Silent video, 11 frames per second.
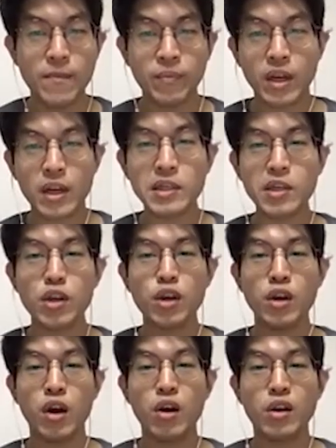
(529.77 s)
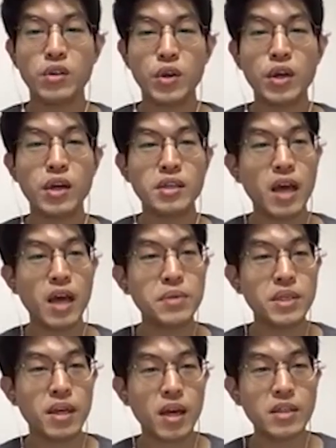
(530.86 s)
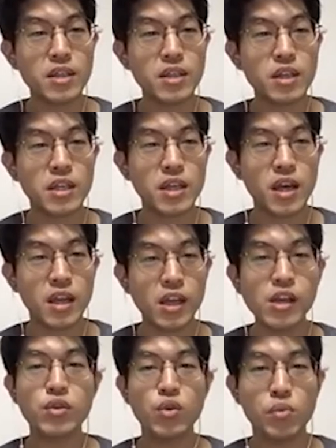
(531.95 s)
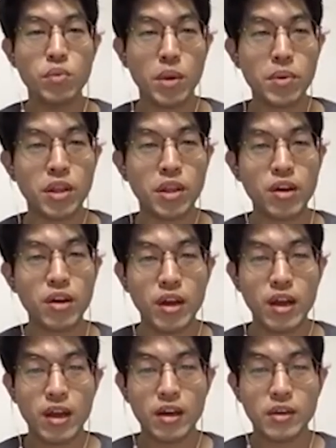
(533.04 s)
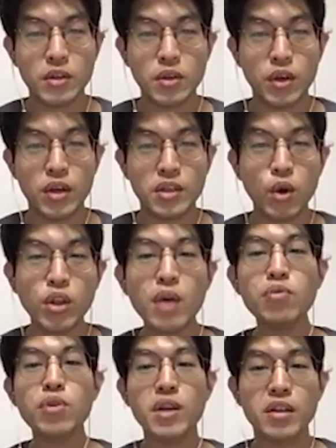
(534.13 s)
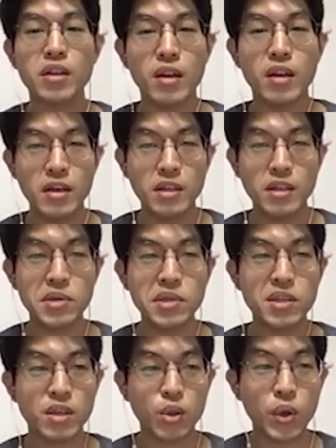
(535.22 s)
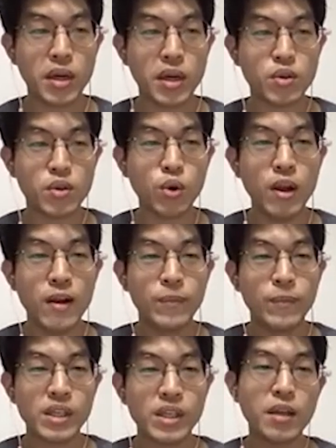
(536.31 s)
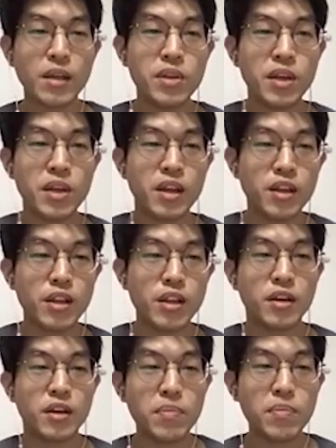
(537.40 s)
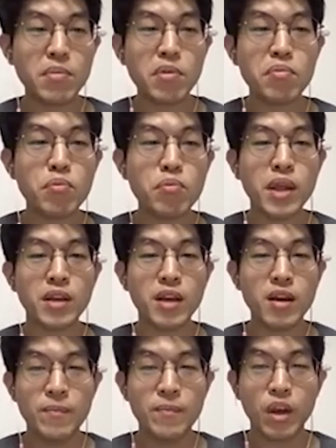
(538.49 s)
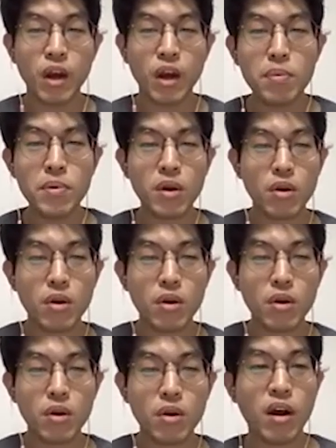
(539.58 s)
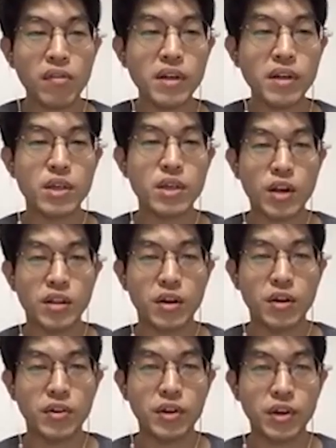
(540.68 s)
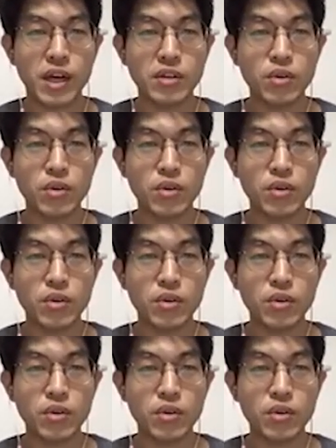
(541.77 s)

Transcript: 그래서 저희가 이제 사업 시작한 지는 이제 한 1년 조금 넘었는데요. 그래서 저희가 이제 쿼타북이라는 서비스를 통해 가지고 스타트업들에게는 이런 캡테이블 뿐만 아니라 코퍼레이트 거버넌스 관련된 것들까지도